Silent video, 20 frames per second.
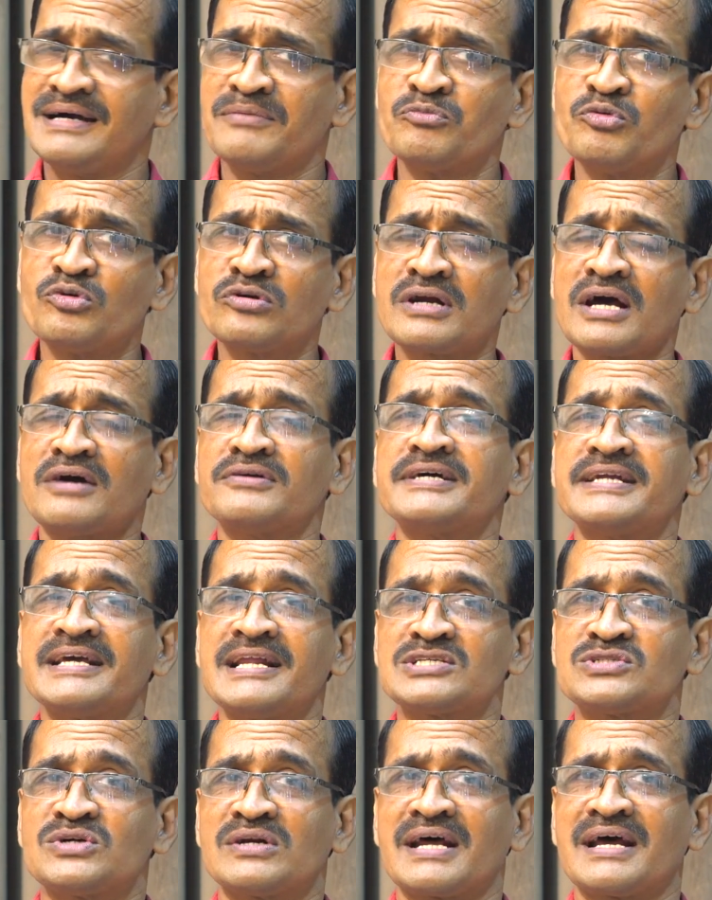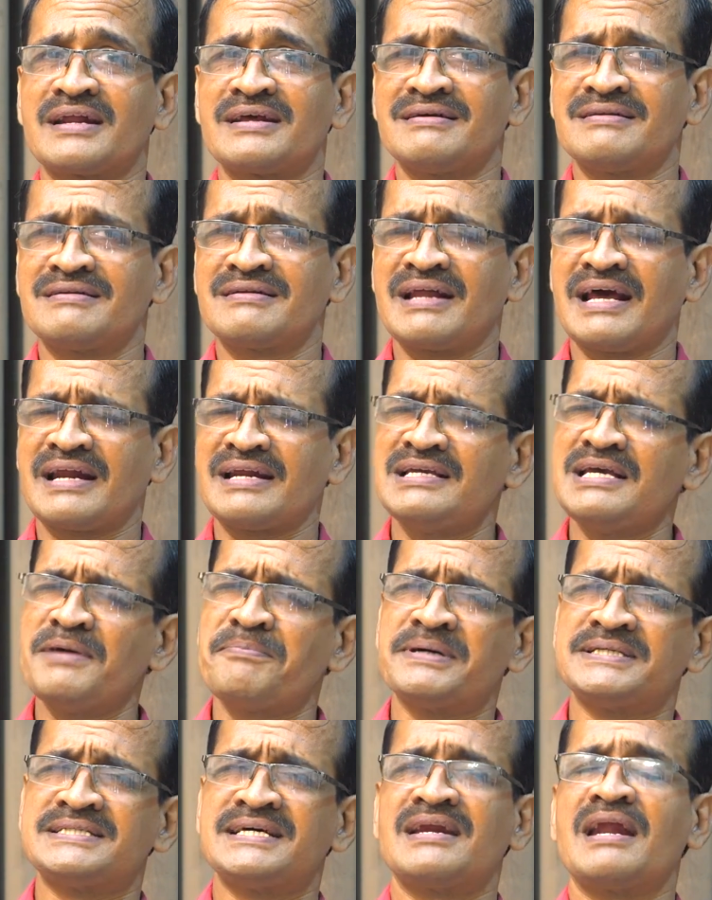மூன்றாவது அடியில் சொல்கிறாரு நிறைய
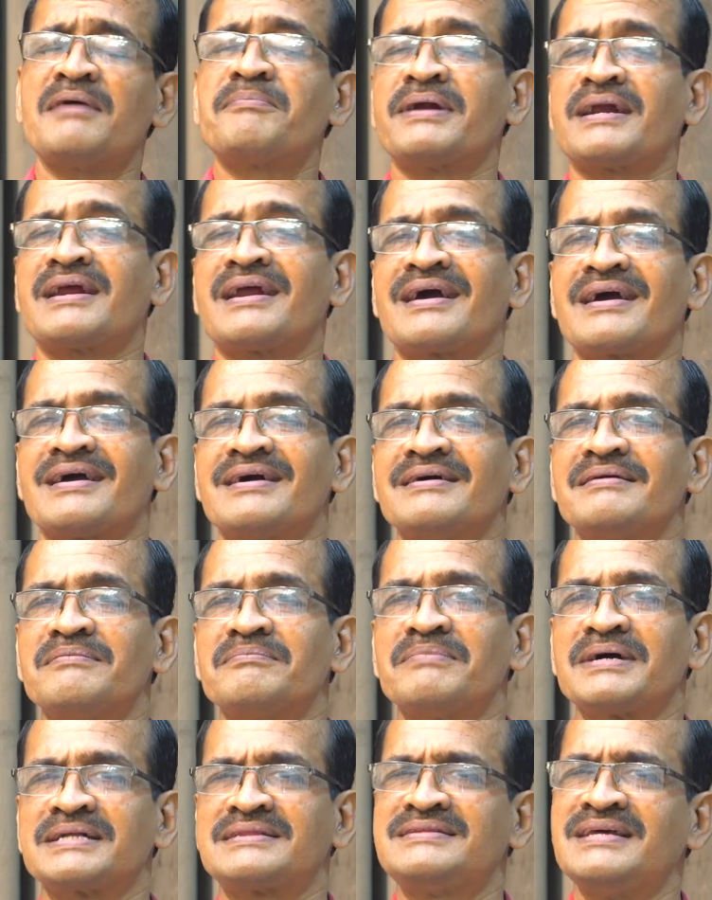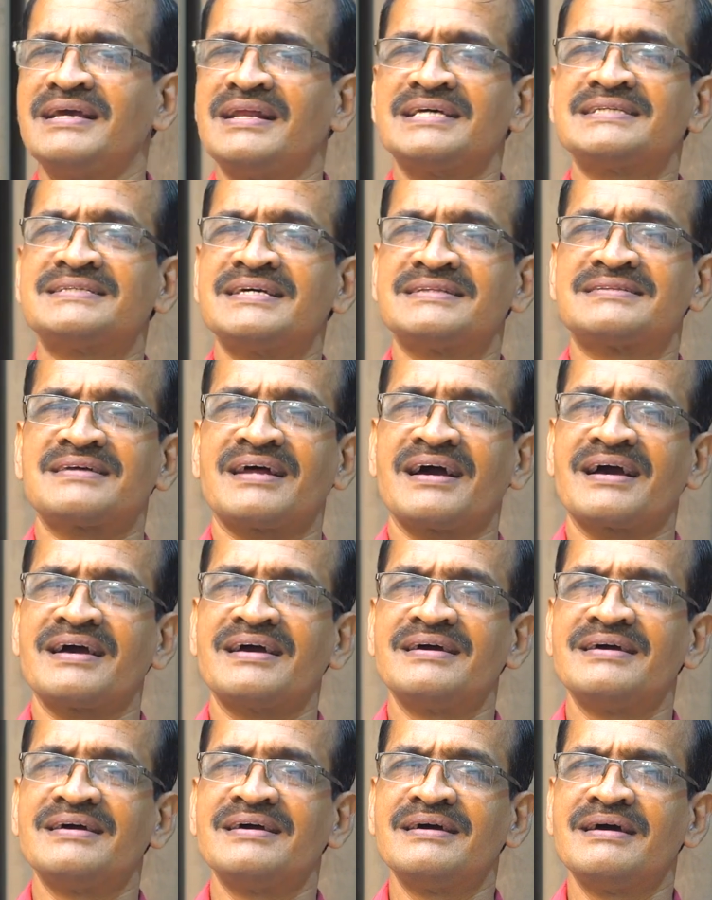பஜன்லாம் பண்ணுறாங்க பக்தியெல்லாம் செலுத்துகிறாங்க
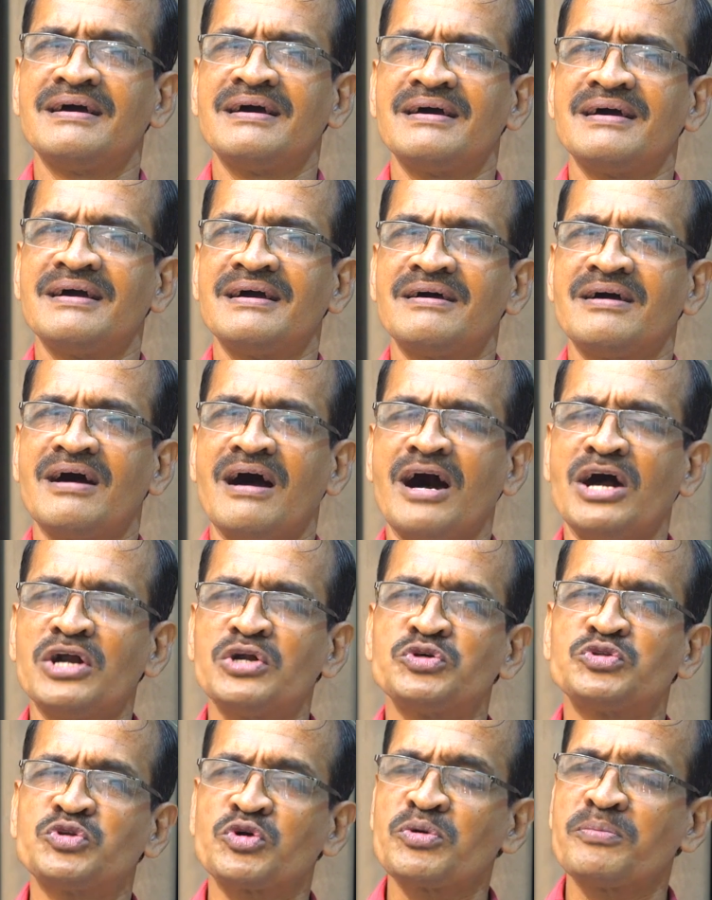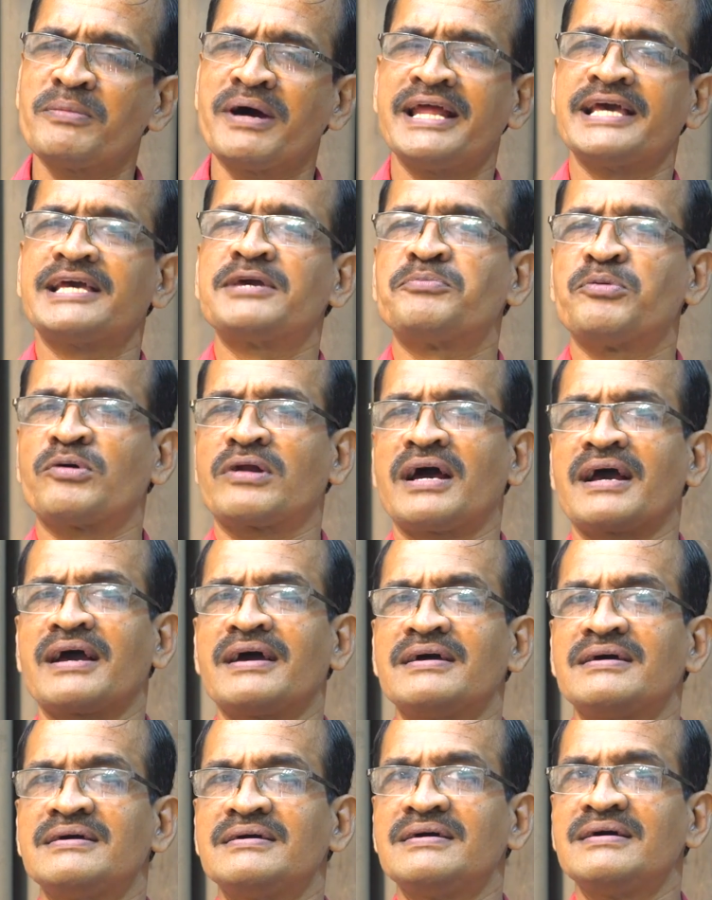ஆண்டுதோறும் மலைக்கு போகிறாங்க
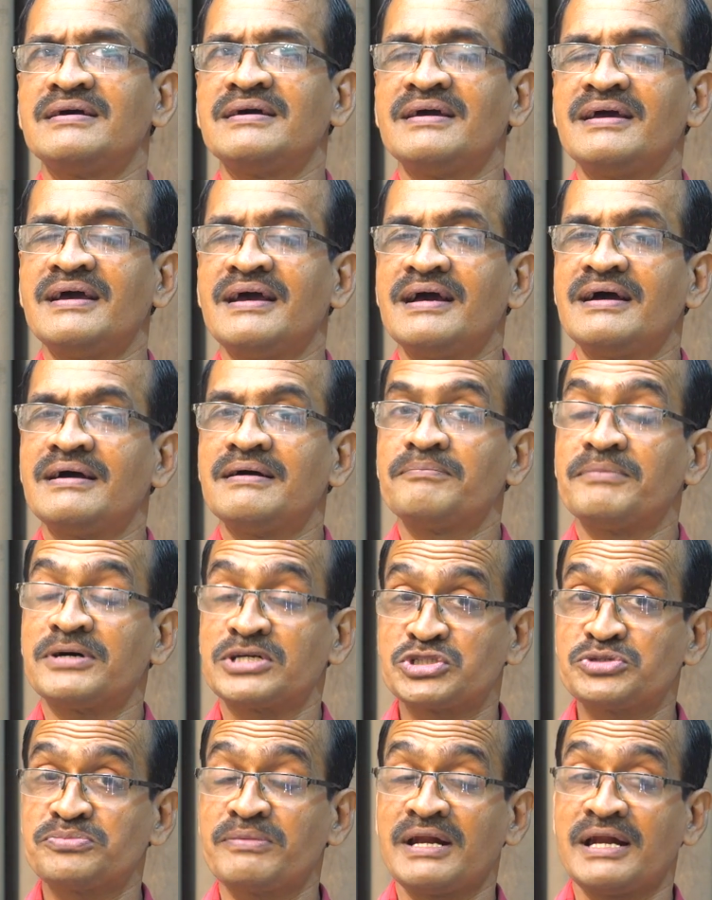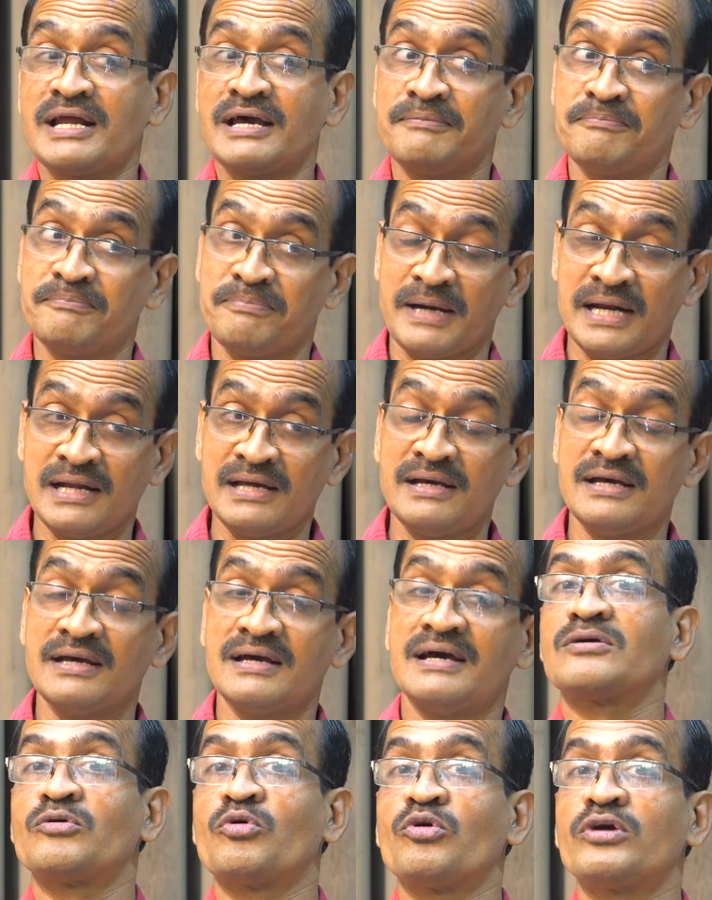மட்டுமல்ல பல
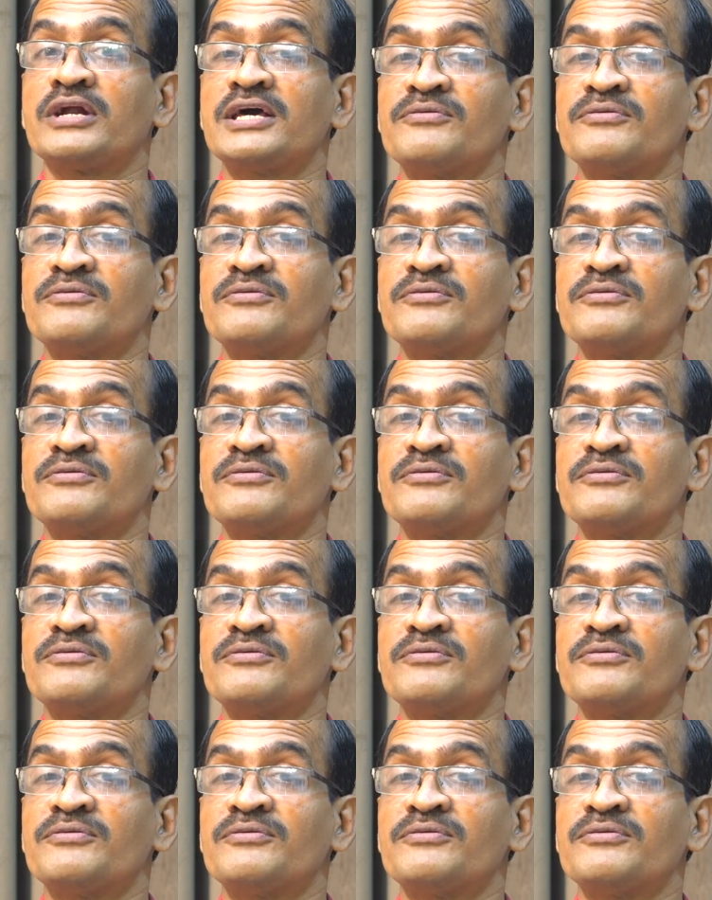கோடை